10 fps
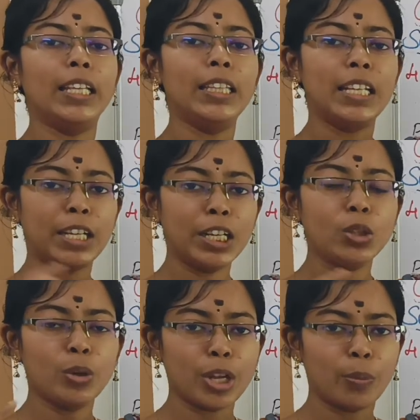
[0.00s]
இந்த
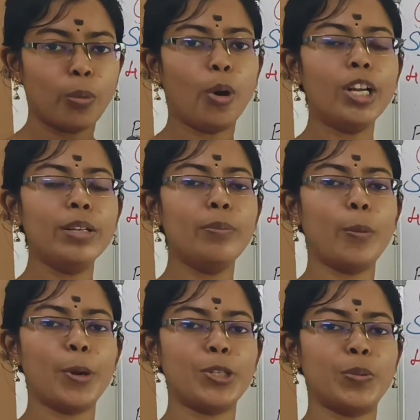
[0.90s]
ரெண்டுத்தோடைய பாயிலிங்
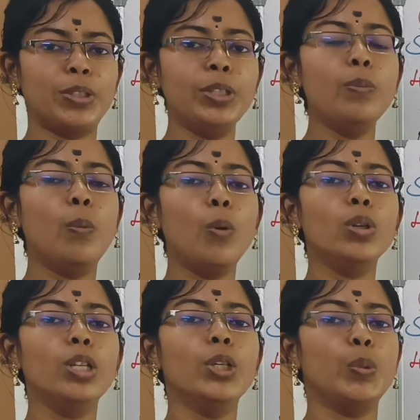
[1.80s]
பாயிண்ட் வந்து
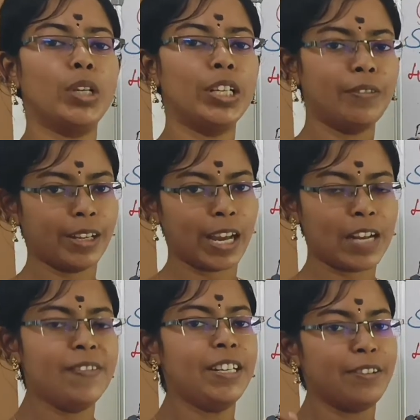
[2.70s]
மோர் தென் டுவெண்ட்டி ஃபைவ்
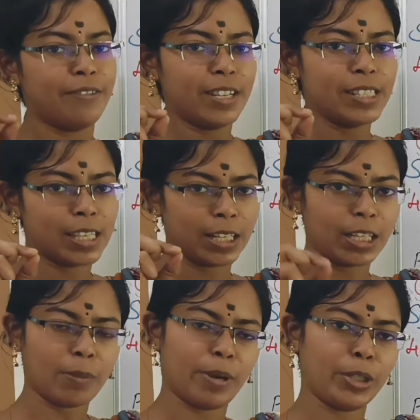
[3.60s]
கெல்வின் டிஃப்ரென்ஸ்
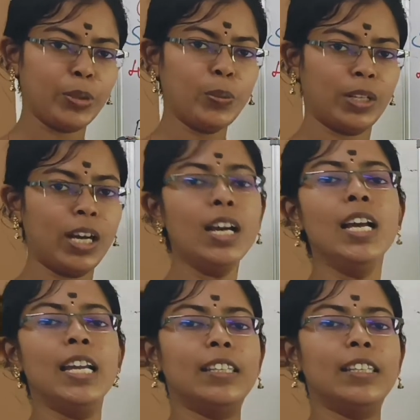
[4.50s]
இருந்தால் மட்டும்தான்